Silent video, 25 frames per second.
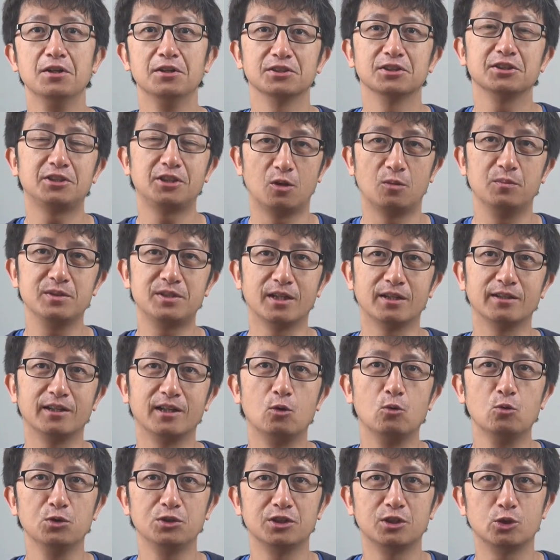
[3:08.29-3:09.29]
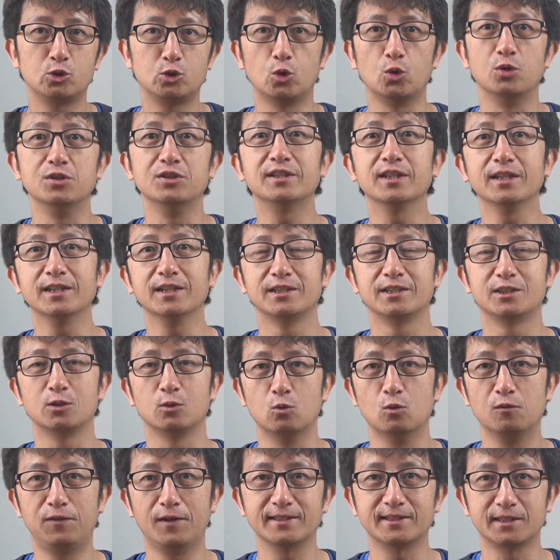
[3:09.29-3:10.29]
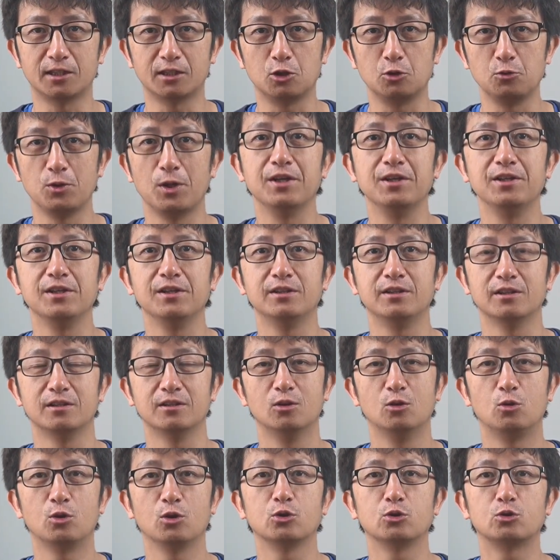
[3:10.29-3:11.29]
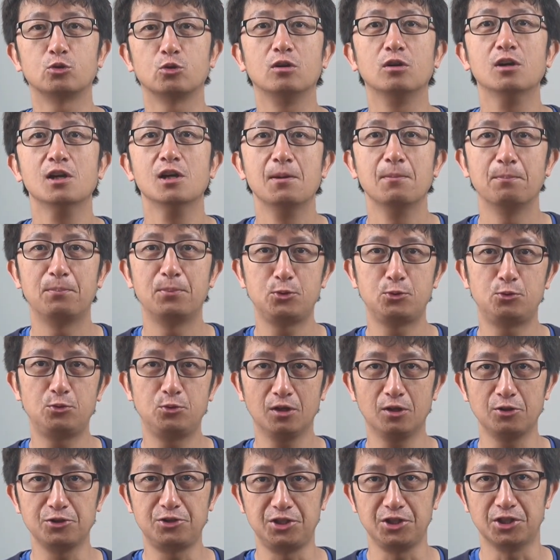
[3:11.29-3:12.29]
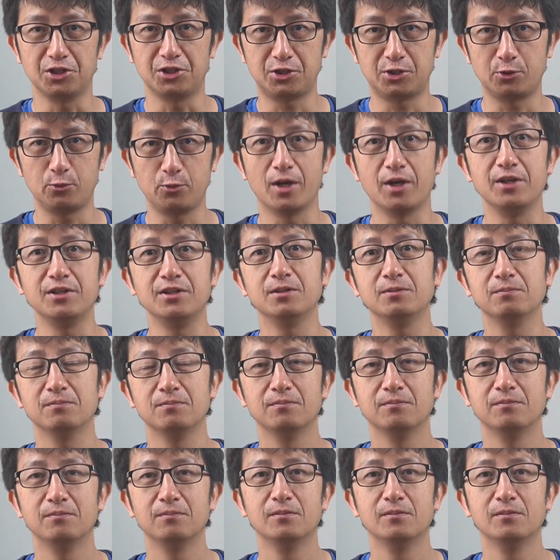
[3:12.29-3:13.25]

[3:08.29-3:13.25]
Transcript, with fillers: 之前我们讲到，物质的存在是无法找到原因的，或者说不需要解释原因，